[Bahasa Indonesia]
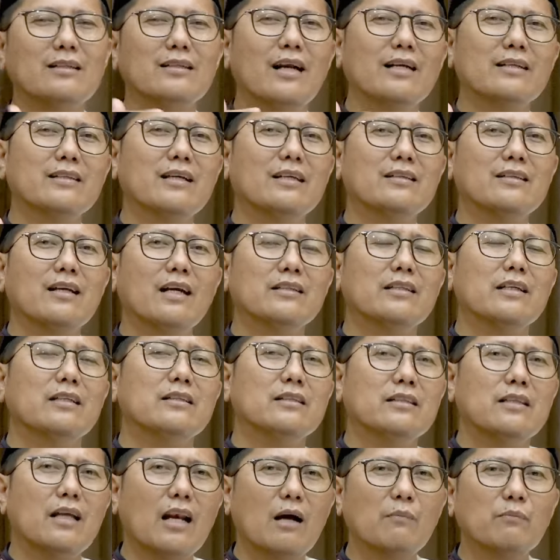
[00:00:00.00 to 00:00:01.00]
derajat-derajat
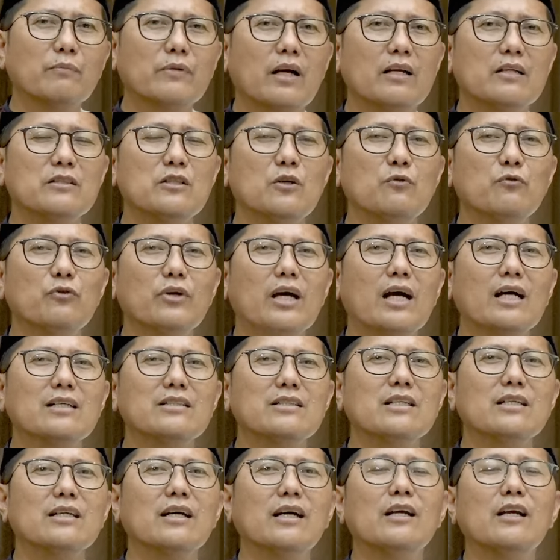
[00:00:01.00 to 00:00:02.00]
di dalam
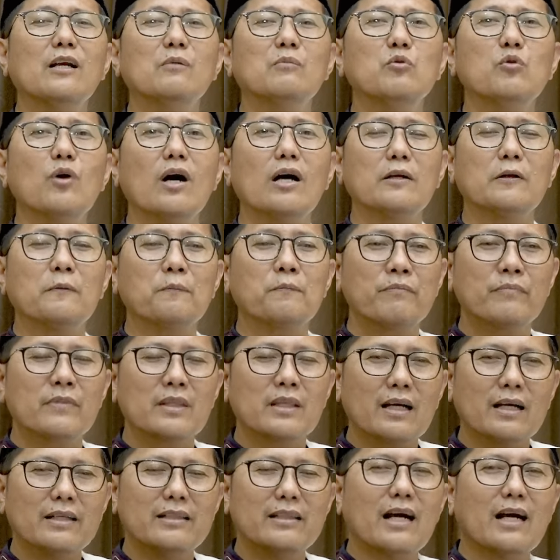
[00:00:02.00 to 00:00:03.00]
klasifikasi keilmuan
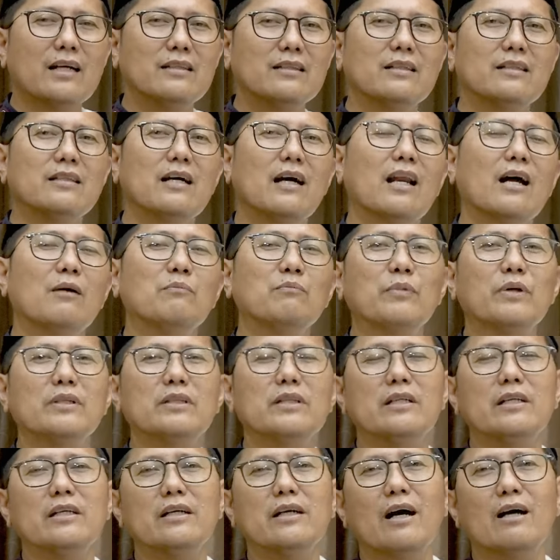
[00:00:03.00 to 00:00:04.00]
yang di dalam
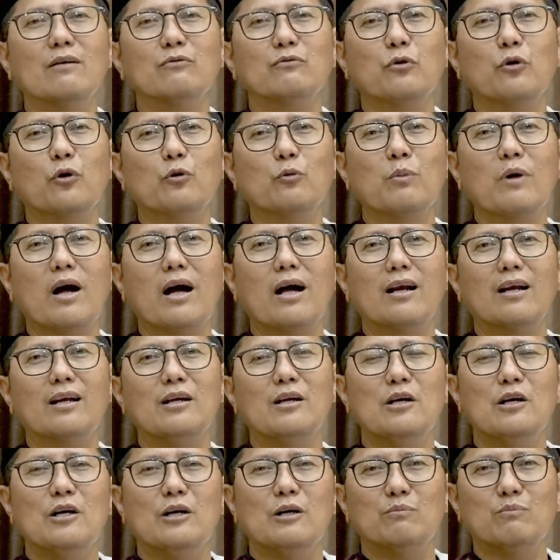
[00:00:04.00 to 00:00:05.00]
pendidikan
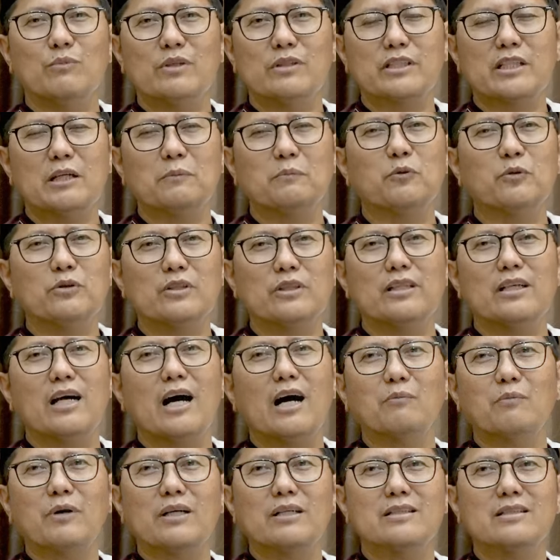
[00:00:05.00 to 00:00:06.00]
formal meskipun
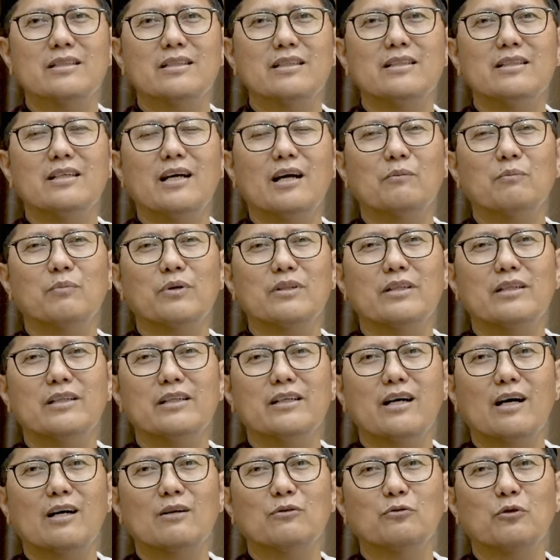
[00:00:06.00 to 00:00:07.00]
tidak pasti yang
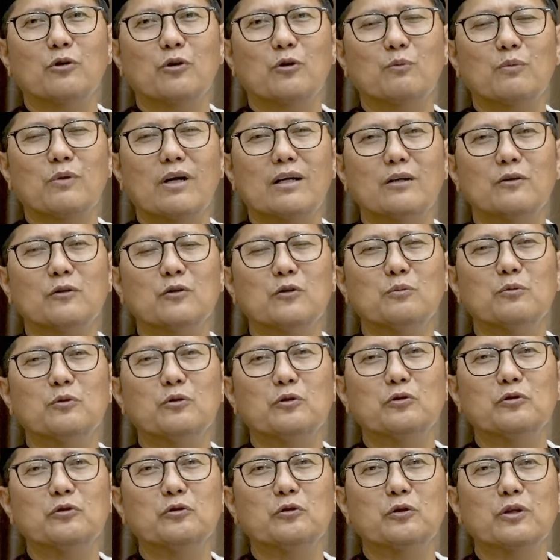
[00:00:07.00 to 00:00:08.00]
pendidikan formal itu
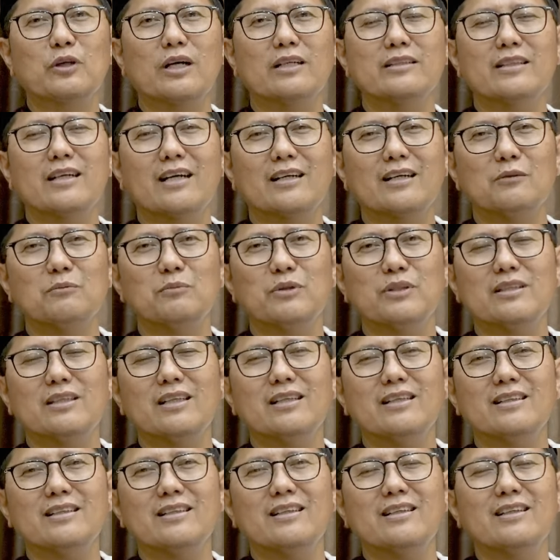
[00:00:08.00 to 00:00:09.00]
menunjukkan yang lebih
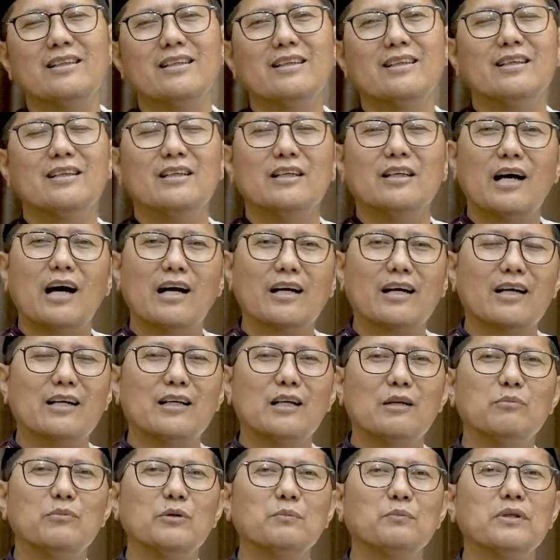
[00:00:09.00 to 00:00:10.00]
tinggi
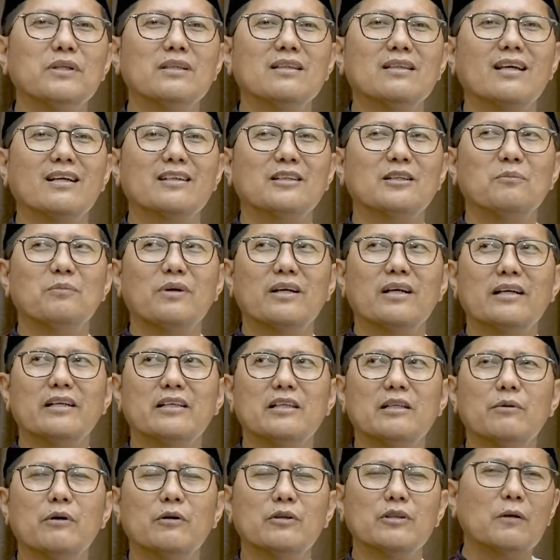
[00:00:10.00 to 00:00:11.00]
akan lebih pintar daripada
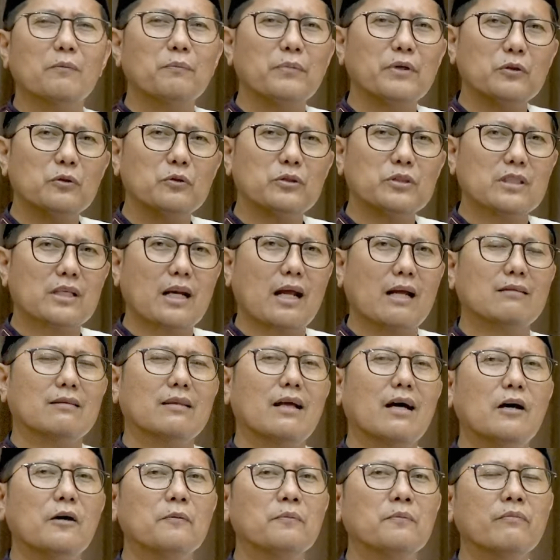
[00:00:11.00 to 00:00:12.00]
yang di bawah tapi itu
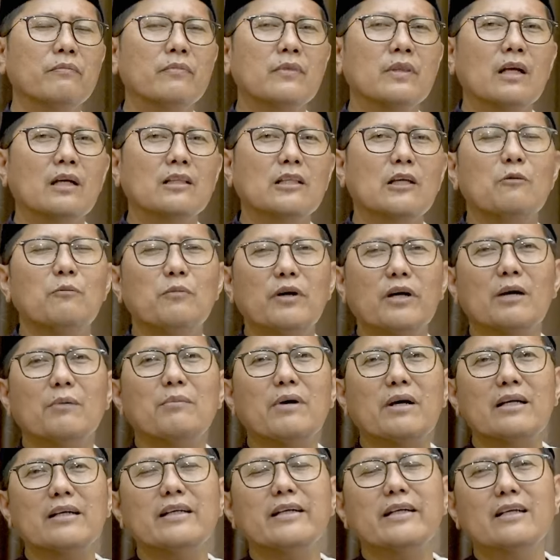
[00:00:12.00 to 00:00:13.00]
strata. Tapi
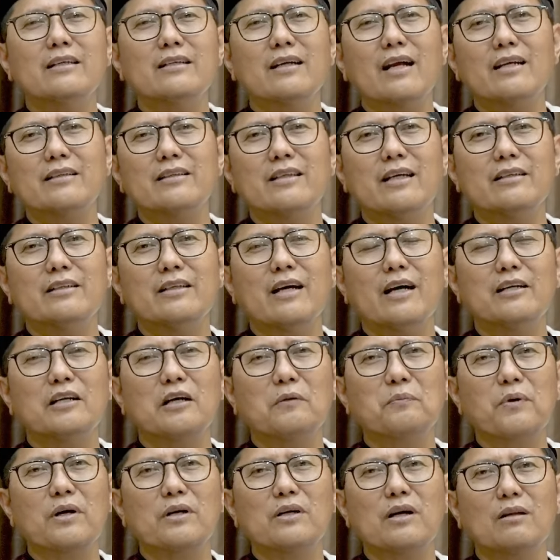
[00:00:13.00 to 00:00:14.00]
bagaimana dengan derajat di
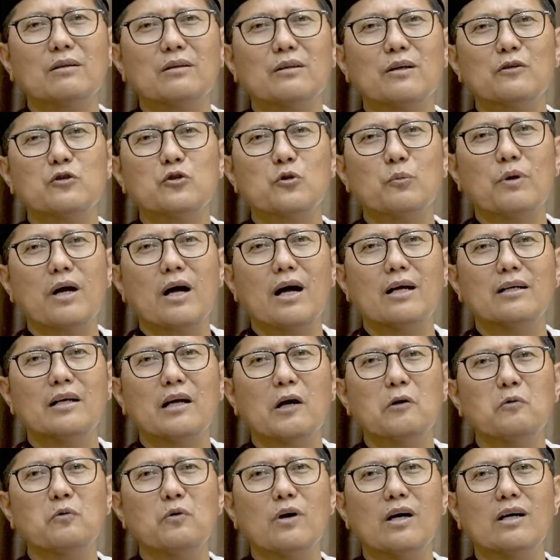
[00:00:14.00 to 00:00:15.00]
hadapan Allah
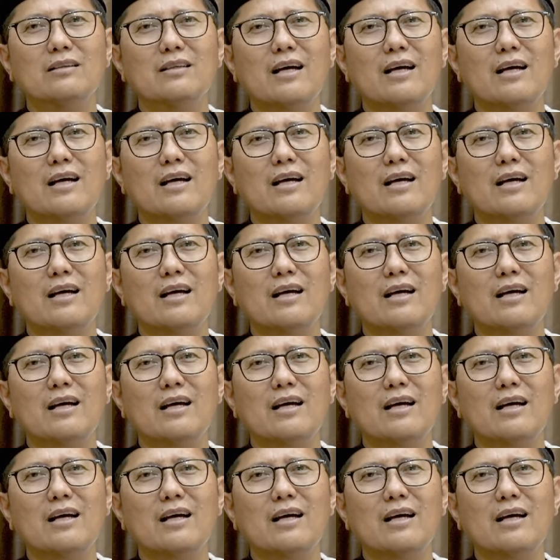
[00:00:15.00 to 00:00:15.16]
Subhanahu wa